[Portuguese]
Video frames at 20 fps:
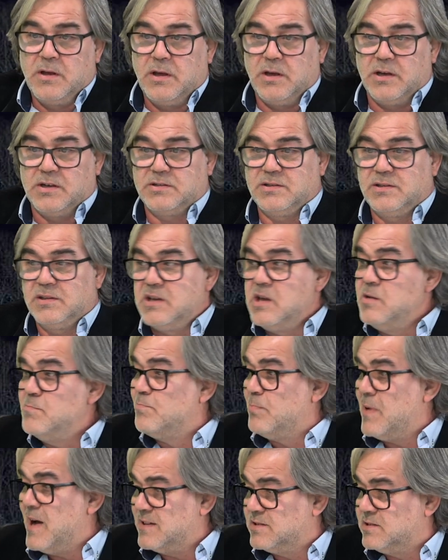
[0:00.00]
este
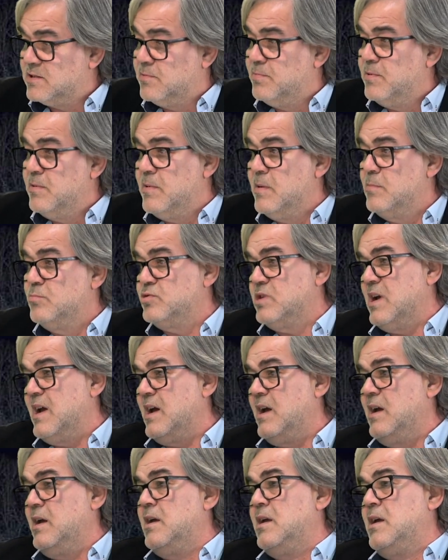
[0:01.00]
impasse que vivemos
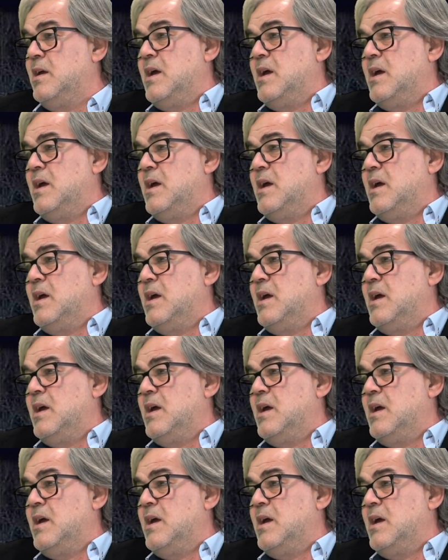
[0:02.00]
já